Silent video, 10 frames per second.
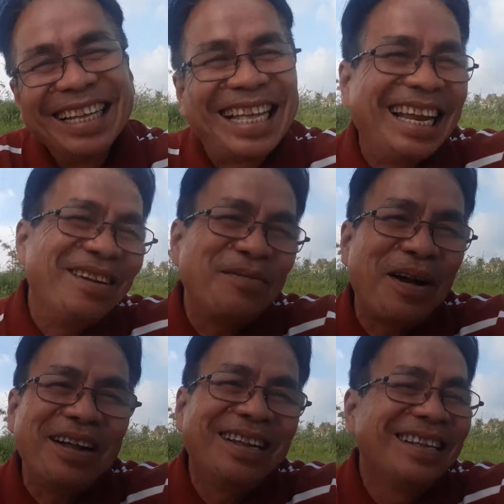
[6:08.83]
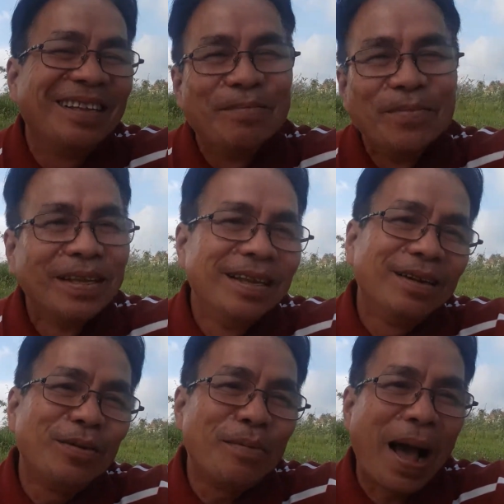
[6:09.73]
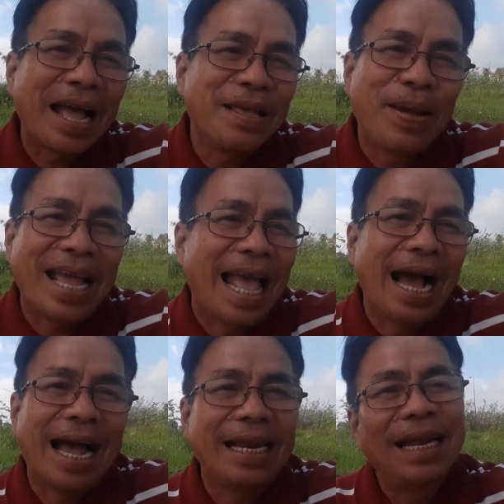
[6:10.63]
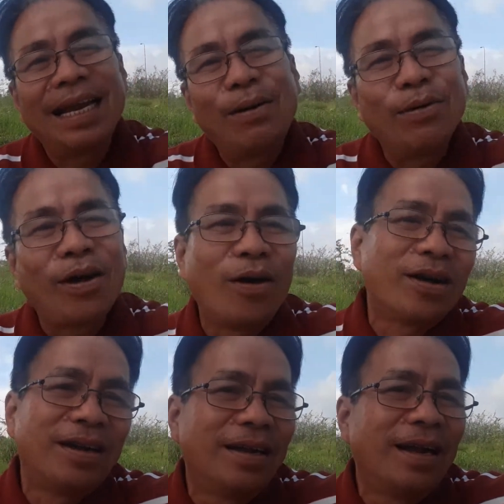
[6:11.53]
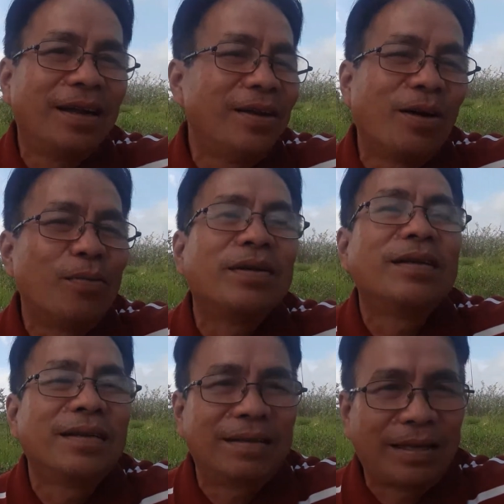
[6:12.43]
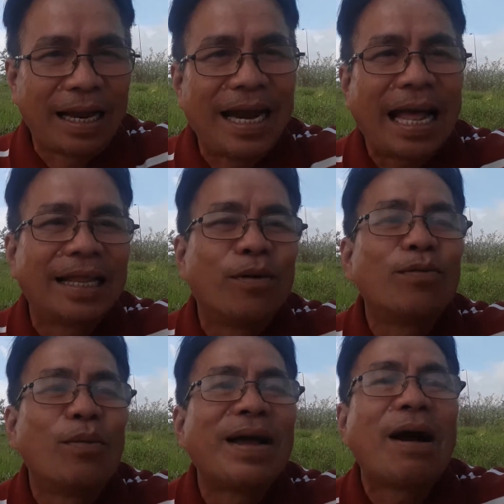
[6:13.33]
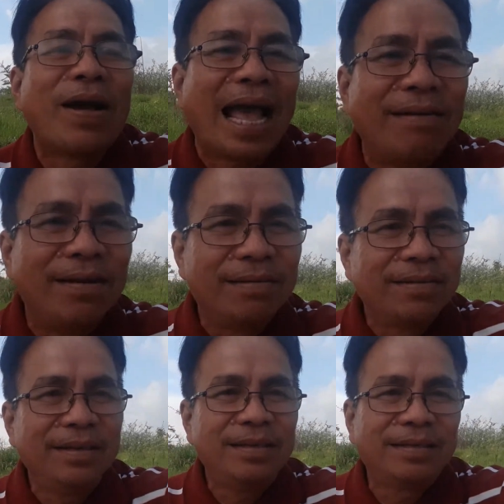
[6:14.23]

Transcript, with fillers: cái lúc đó lúc đó bà với mẹ vợ ảnh là đâu có còn cũng thật ra thì cũng cũng ngao ngán phải không đó